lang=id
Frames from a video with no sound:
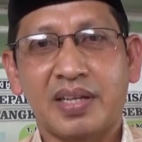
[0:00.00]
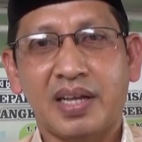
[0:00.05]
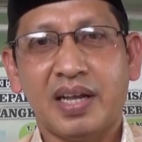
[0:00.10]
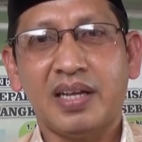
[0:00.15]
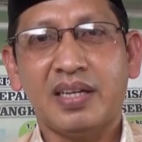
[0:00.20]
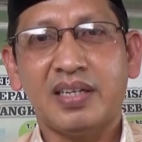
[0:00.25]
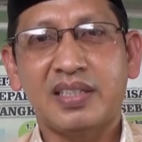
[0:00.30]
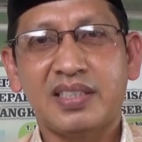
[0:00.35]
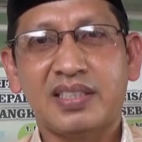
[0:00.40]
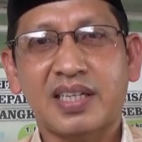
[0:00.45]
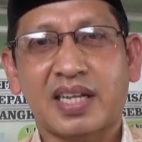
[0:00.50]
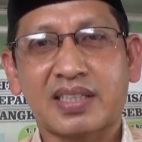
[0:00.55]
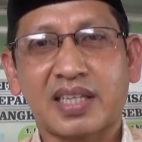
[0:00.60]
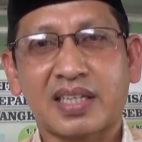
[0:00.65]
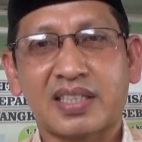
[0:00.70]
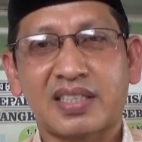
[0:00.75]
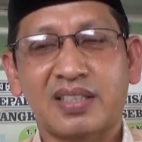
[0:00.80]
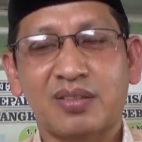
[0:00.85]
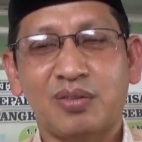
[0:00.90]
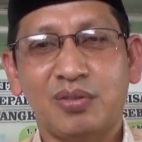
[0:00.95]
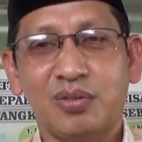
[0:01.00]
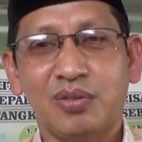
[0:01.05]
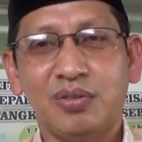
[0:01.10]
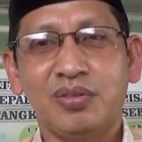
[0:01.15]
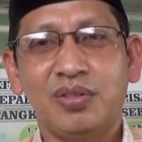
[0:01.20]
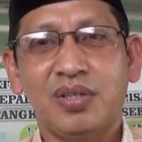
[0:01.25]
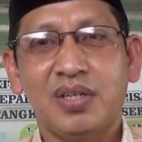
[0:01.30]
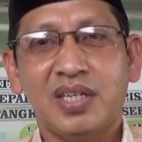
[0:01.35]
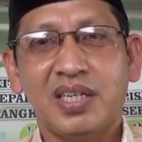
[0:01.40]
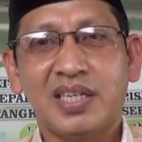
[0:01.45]
ya dicatat dulu
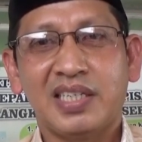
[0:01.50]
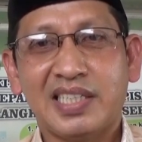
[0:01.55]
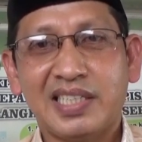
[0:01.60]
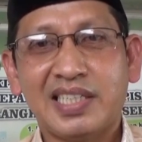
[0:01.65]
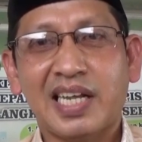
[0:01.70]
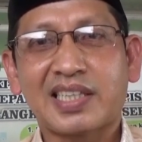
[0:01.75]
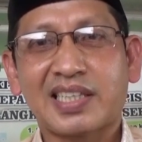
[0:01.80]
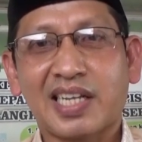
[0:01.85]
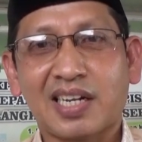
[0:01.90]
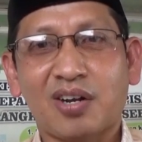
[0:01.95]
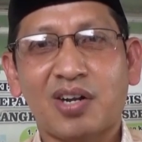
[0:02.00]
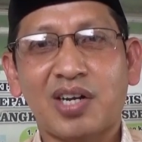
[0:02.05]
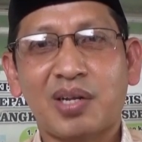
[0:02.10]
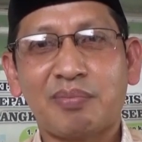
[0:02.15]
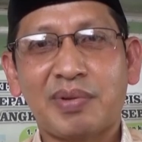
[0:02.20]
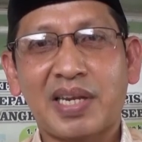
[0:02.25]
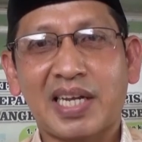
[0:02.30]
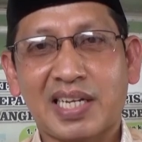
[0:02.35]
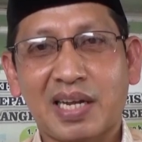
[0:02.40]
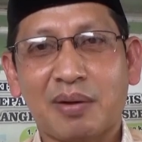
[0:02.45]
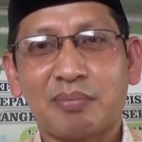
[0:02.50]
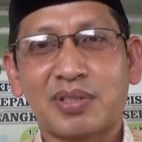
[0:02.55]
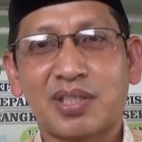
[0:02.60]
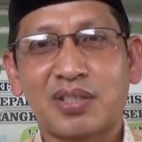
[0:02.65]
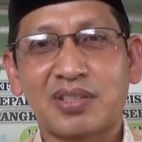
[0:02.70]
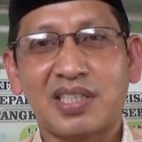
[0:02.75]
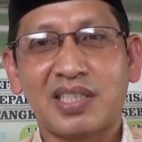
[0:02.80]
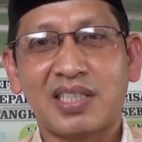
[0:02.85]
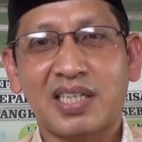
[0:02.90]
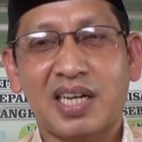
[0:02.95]
dinyatakan oleh mereka
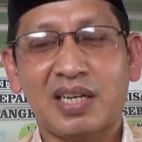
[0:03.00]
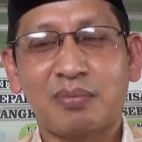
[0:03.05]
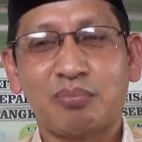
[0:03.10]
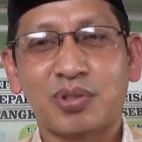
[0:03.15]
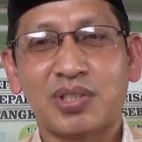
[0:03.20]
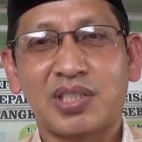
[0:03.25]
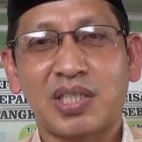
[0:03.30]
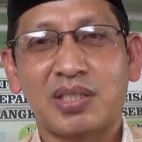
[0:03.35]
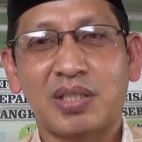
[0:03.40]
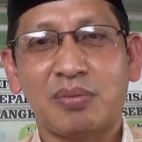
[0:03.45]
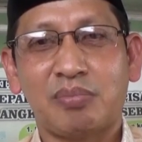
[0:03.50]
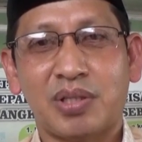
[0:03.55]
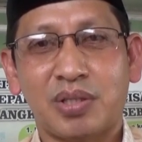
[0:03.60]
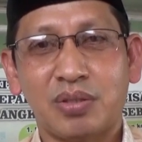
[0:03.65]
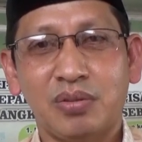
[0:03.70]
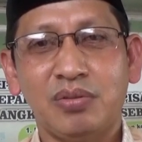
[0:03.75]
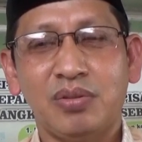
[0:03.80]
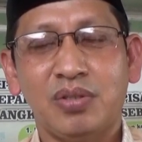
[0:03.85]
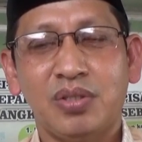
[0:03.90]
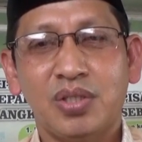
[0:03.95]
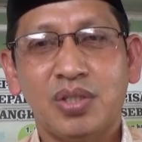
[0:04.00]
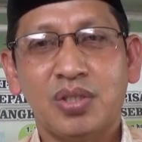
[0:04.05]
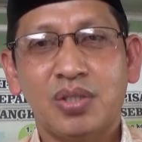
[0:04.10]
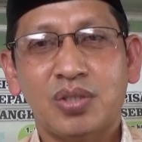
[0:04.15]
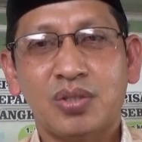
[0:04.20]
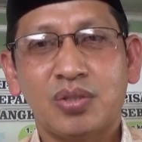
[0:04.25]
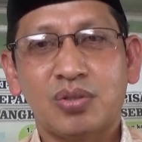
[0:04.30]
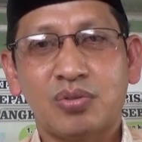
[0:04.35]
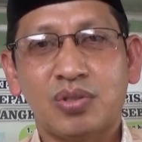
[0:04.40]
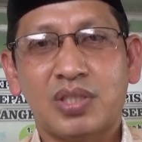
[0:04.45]
peterjina positif itu
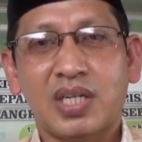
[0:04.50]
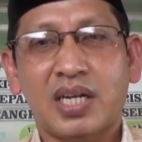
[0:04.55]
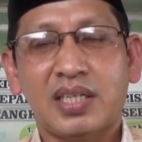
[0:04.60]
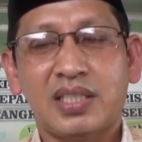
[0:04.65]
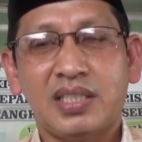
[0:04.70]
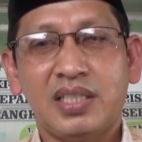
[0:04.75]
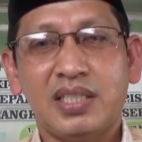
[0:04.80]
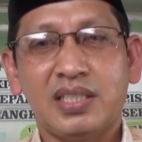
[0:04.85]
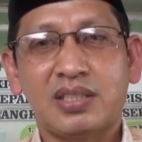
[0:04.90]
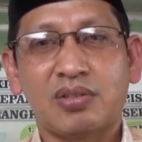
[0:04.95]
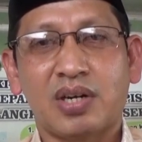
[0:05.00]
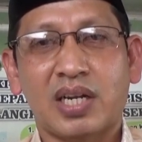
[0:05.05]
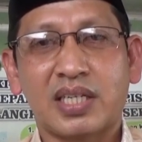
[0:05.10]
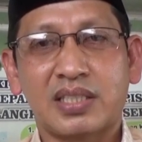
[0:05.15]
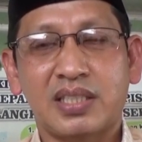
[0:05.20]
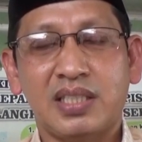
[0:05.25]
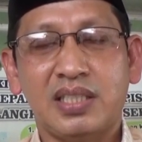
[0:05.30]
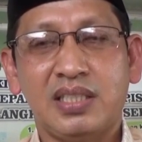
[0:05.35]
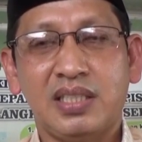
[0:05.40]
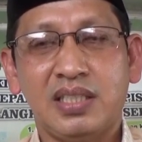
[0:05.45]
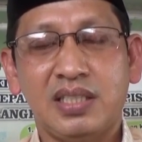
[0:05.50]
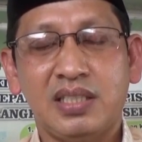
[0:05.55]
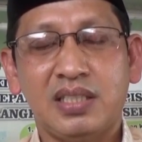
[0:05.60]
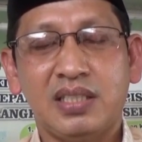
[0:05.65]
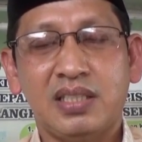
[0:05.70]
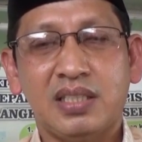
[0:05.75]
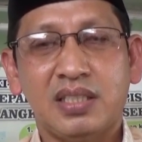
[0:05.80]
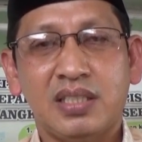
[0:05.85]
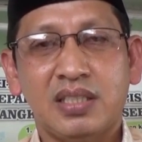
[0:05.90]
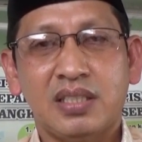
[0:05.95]
mhm. sudah diisolasi
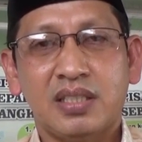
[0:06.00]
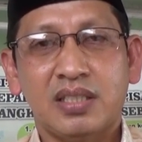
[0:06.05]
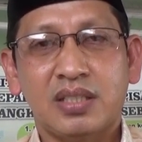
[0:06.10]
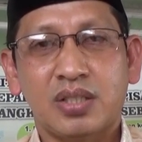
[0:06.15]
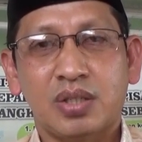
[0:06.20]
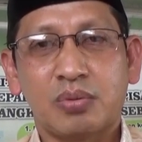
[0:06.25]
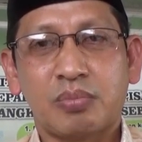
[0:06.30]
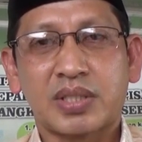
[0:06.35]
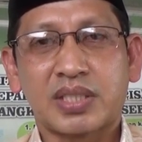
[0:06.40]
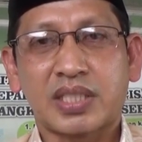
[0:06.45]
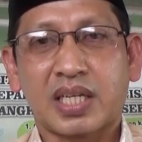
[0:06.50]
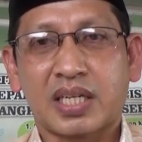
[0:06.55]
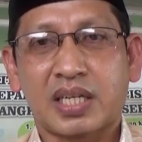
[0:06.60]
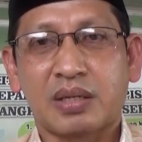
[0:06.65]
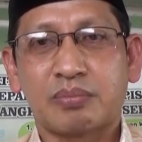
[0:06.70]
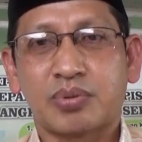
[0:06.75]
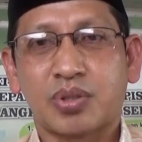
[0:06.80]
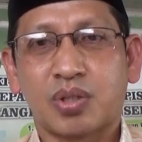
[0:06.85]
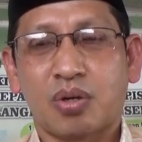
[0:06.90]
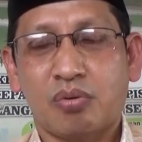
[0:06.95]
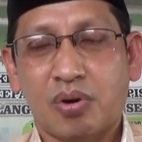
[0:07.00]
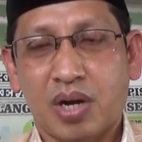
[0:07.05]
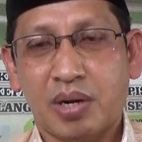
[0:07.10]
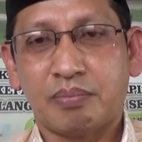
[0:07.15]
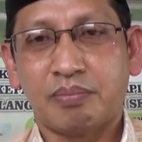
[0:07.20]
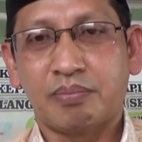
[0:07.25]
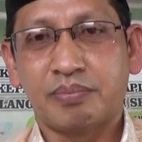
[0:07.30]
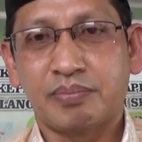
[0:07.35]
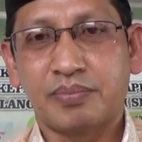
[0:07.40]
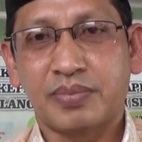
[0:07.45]
di rumah sakit
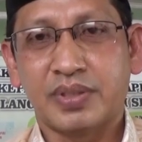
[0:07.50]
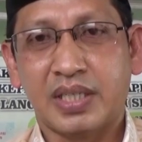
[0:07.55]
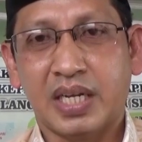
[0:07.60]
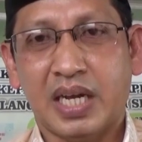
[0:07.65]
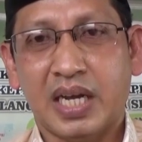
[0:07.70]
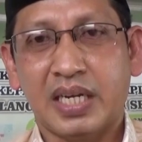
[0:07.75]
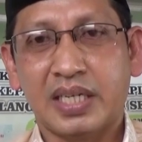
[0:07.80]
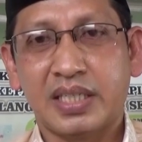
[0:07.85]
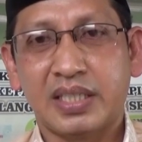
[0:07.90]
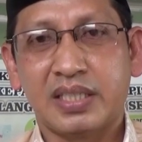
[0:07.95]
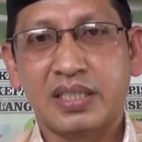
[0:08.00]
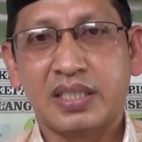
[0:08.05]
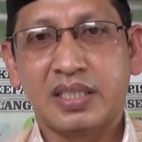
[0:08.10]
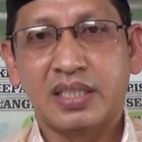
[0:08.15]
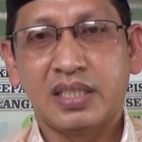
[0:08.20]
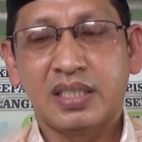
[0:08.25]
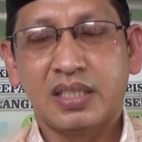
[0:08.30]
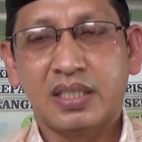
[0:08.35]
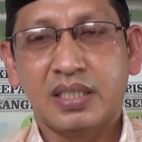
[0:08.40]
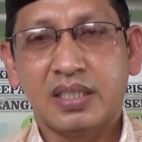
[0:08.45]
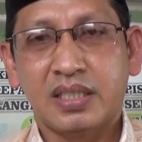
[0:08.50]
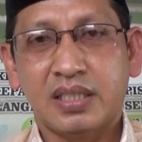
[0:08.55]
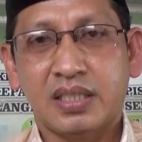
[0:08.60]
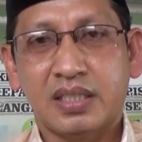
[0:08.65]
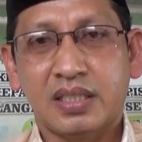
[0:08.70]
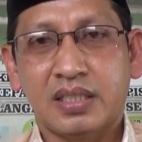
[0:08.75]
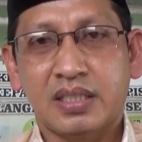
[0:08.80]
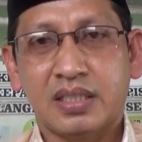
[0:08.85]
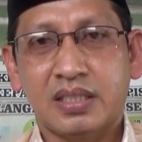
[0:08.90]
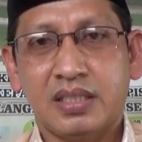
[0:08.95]
Seloam dan
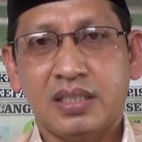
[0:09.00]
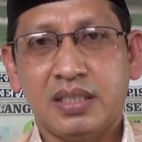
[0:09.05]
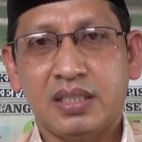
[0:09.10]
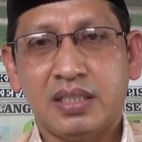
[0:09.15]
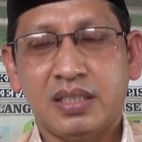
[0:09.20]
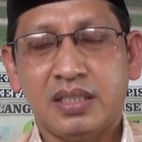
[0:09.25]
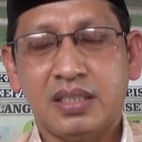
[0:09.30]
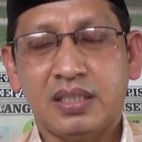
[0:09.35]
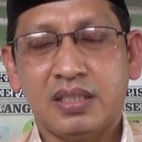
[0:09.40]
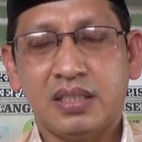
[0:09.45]
e, di